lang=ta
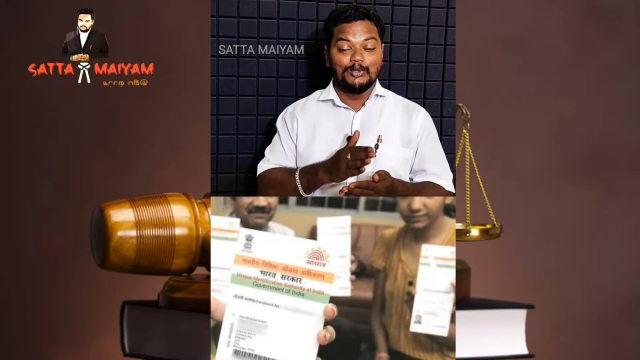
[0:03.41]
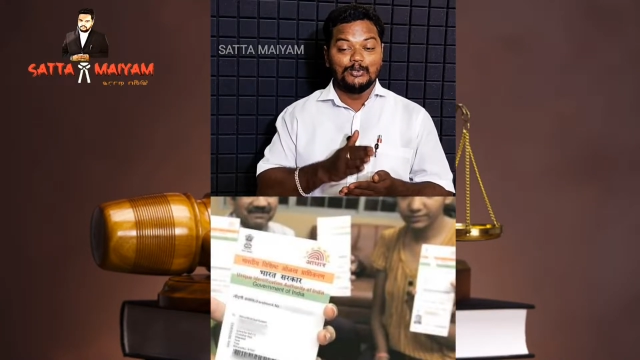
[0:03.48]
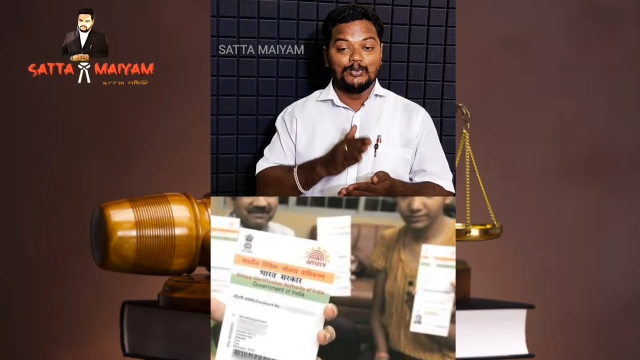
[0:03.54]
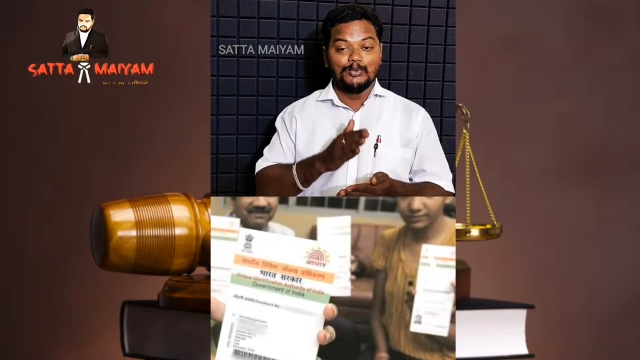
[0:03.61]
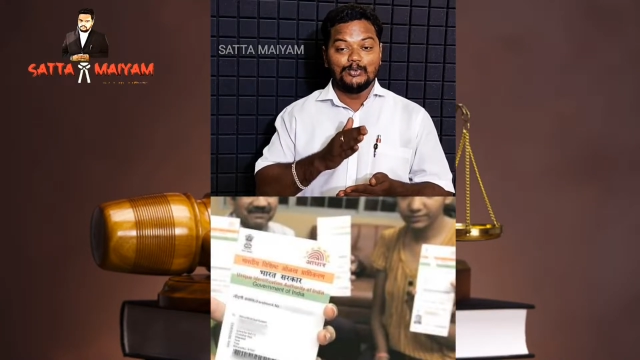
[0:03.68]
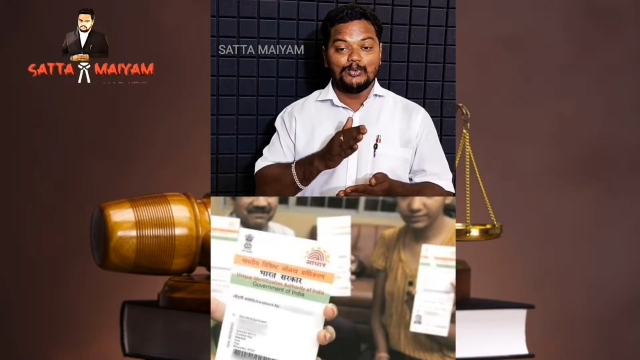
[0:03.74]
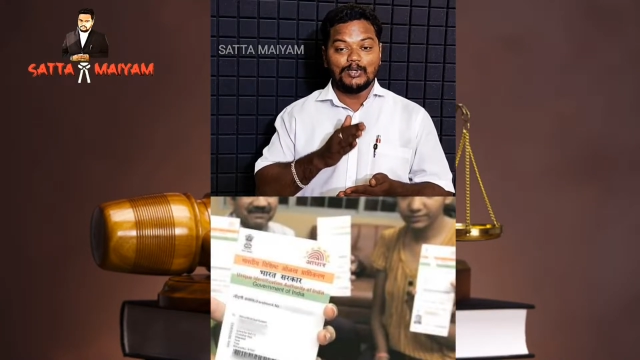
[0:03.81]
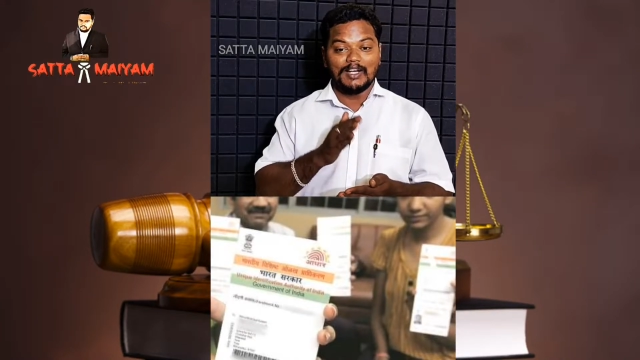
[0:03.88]

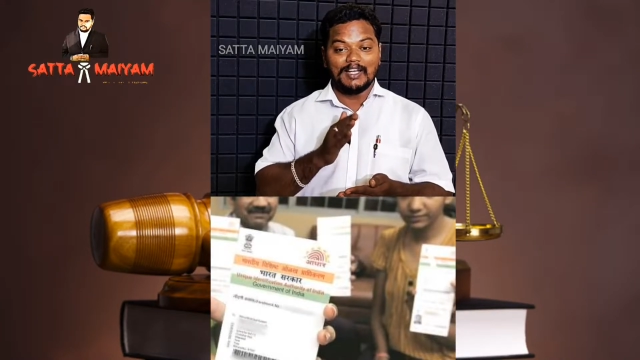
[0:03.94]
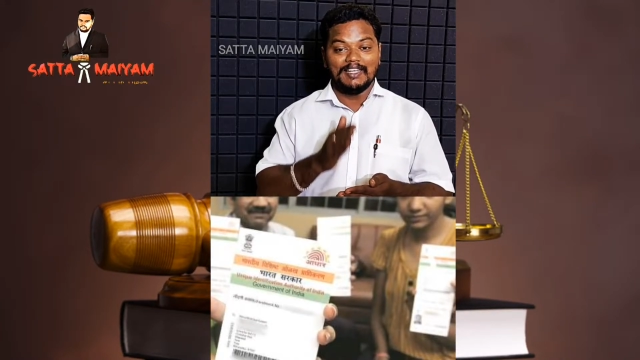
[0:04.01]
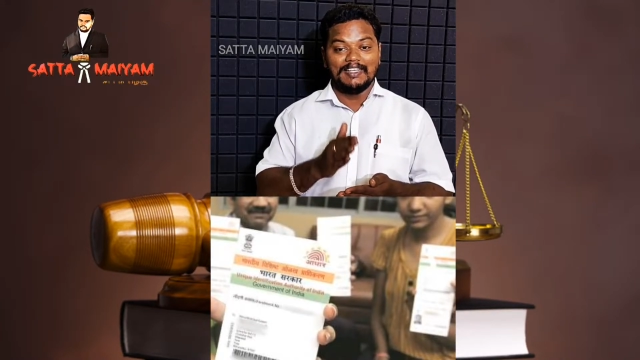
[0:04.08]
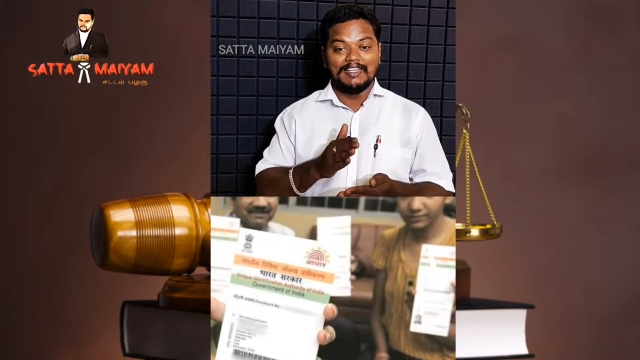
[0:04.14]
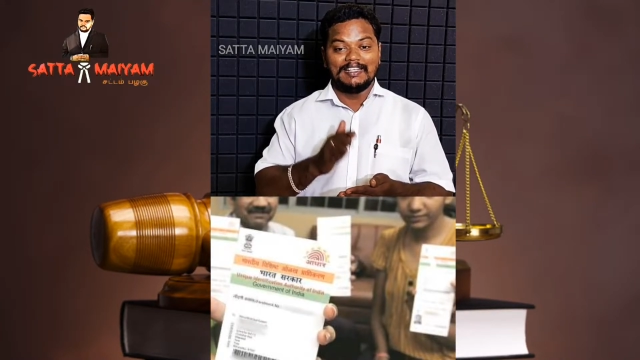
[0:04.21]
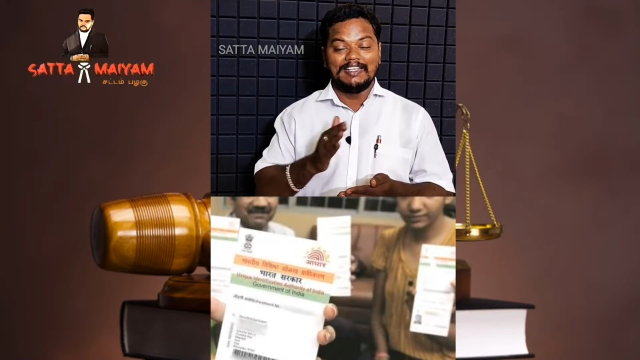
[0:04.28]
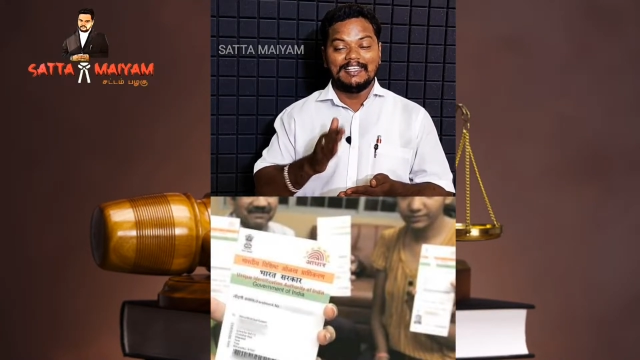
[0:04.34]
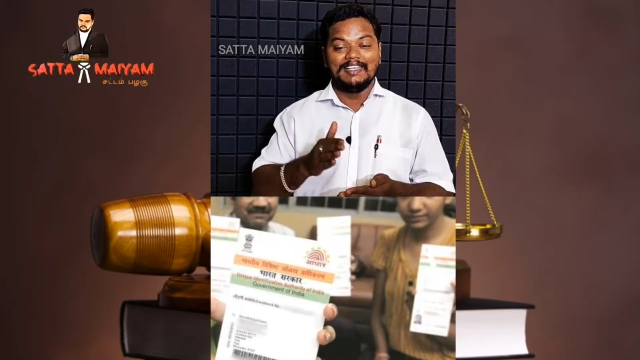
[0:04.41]

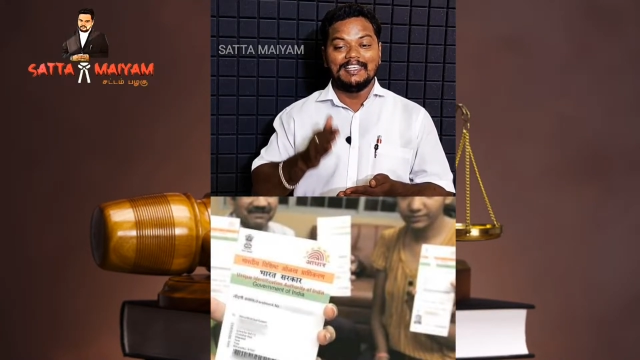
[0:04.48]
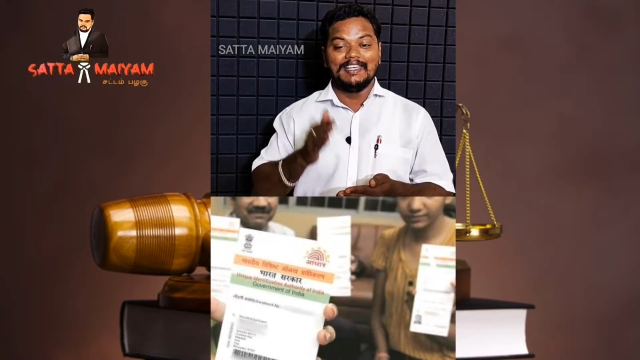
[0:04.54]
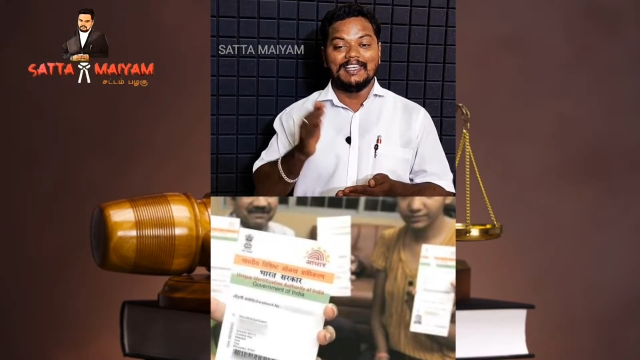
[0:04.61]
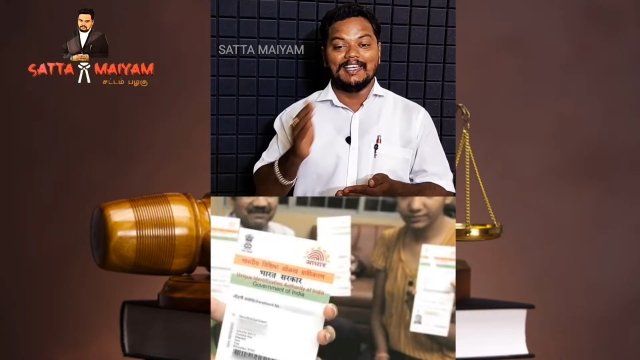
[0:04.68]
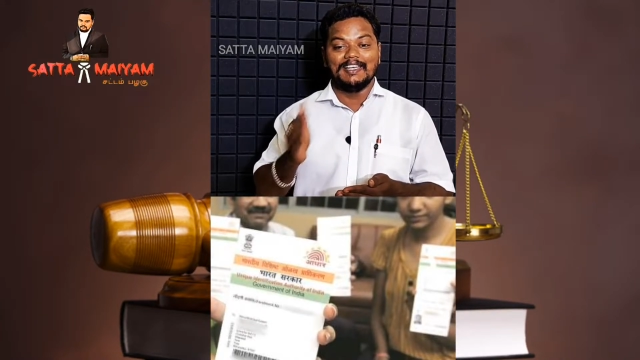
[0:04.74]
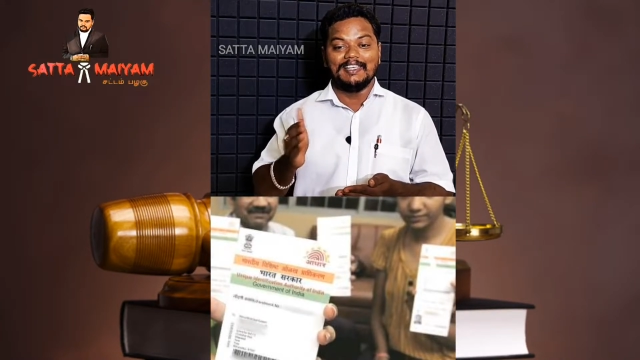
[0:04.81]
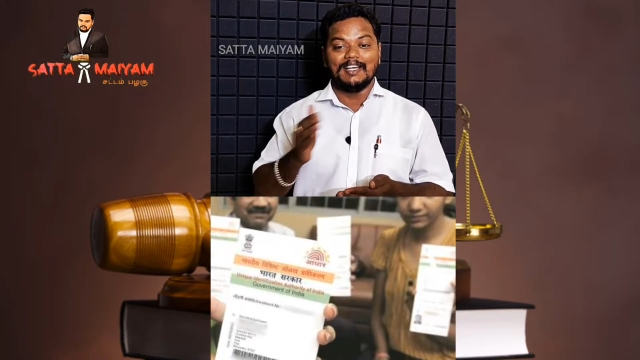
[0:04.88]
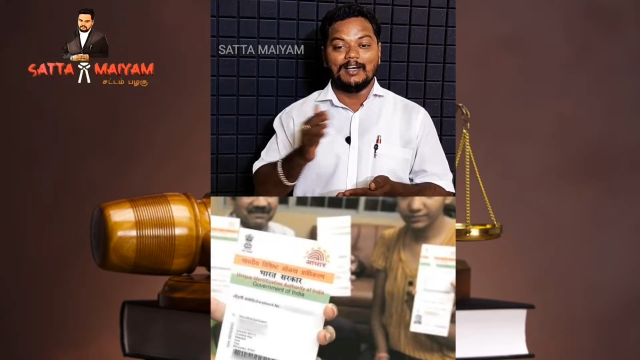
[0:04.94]

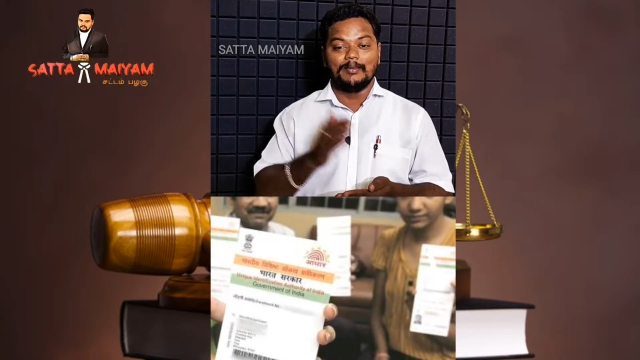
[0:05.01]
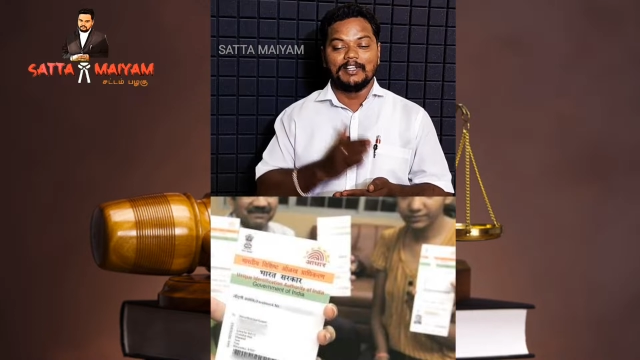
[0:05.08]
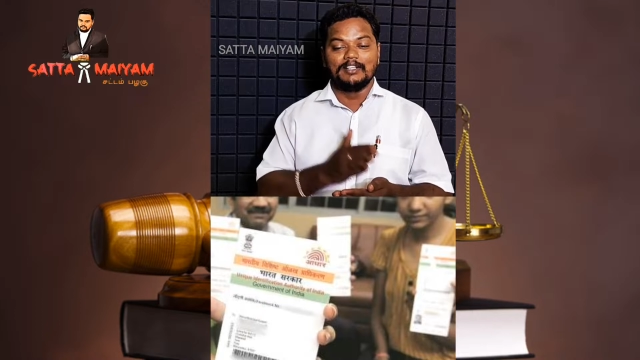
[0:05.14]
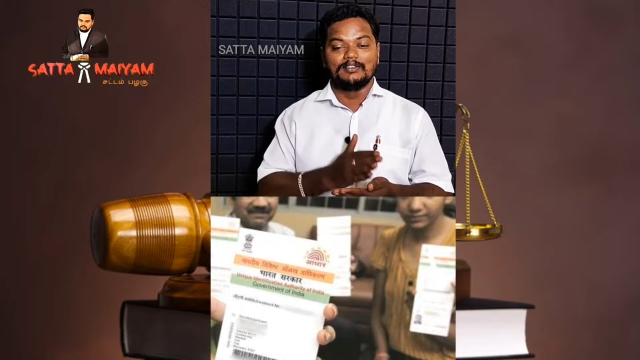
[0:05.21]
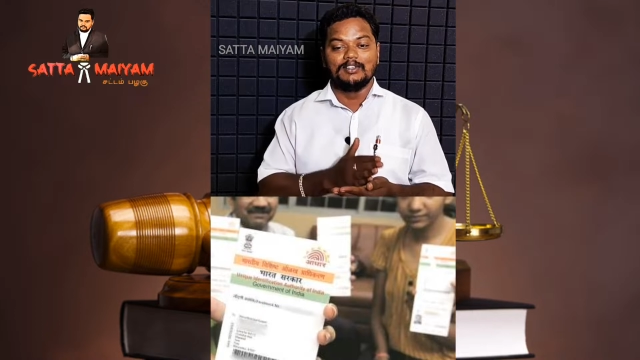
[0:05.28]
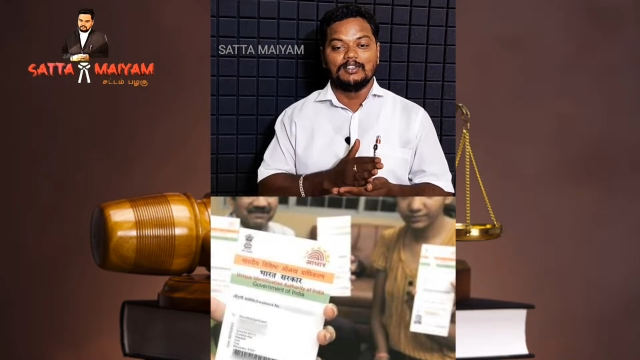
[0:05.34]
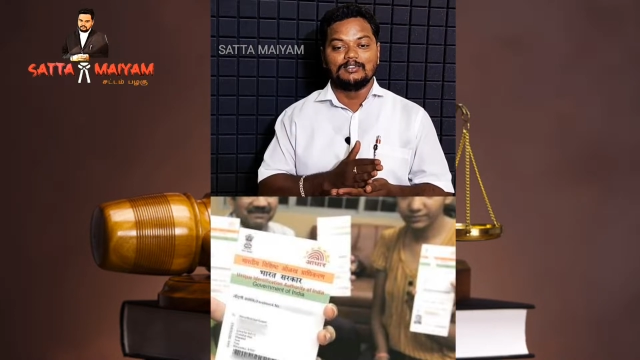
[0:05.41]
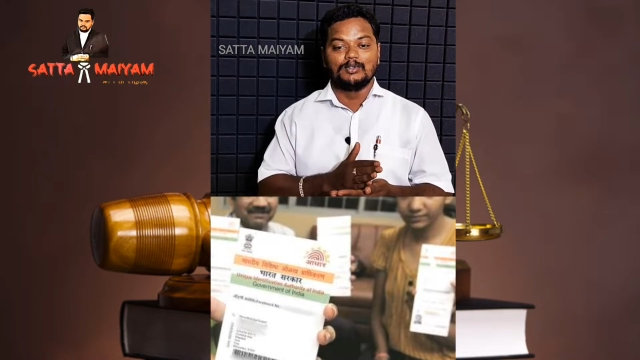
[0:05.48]
யூஐடிஏஐ
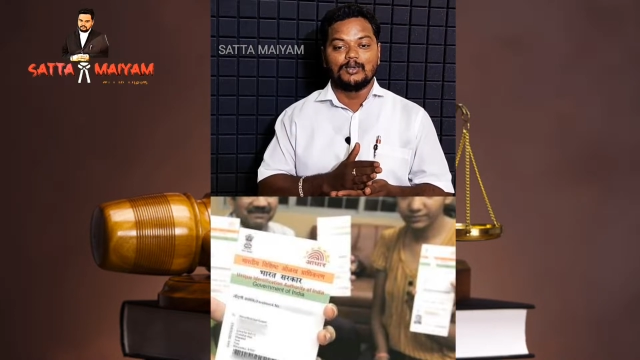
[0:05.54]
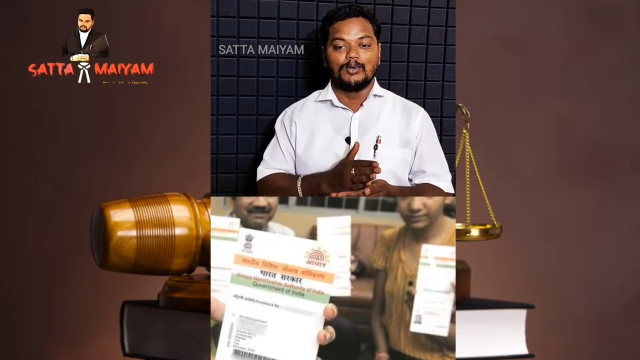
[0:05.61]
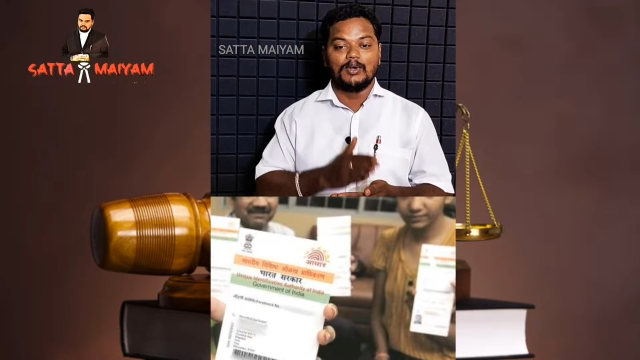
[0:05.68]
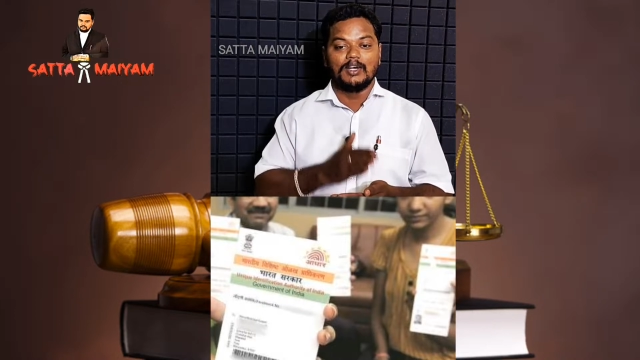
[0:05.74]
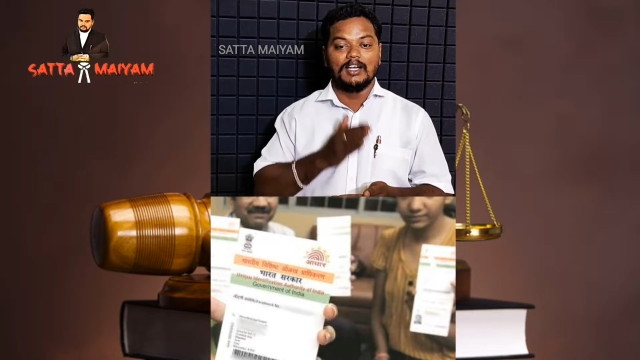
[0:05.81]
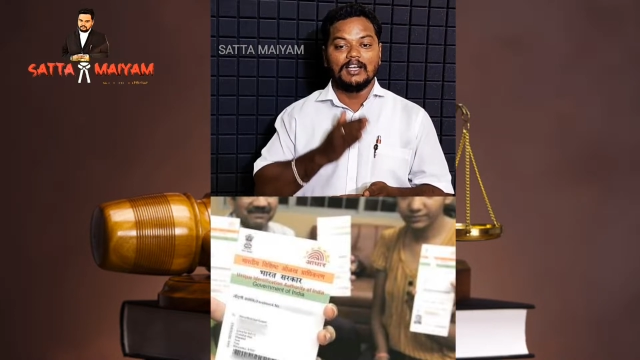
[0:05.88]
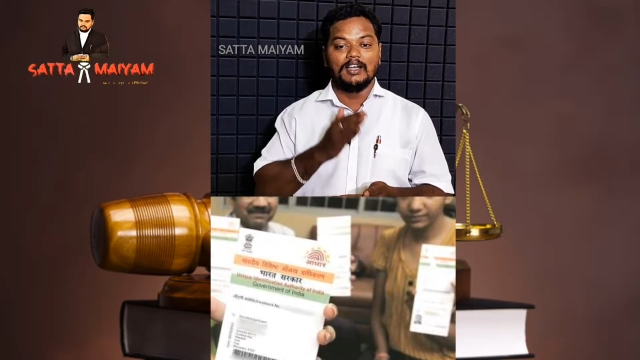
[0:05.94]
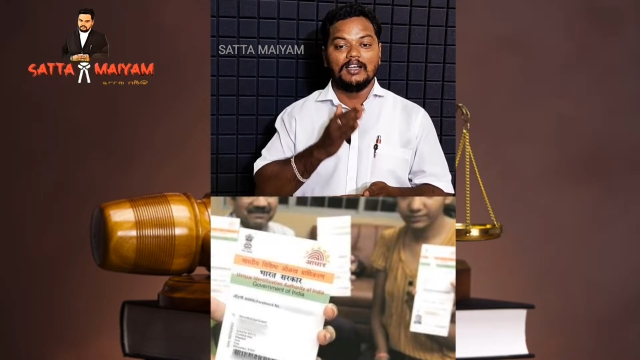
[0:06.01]
அப்படின்னு சொல்லி
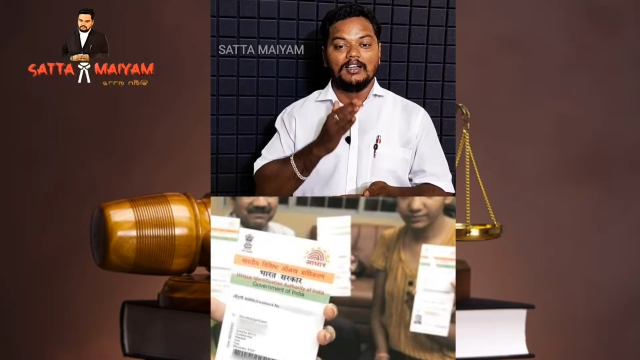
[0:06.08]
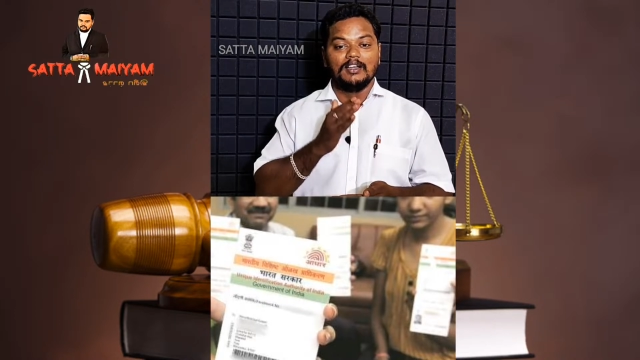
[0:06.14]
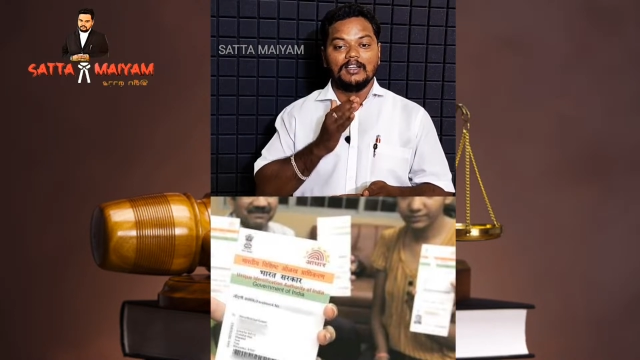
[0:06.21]
சொல்லுவாங்க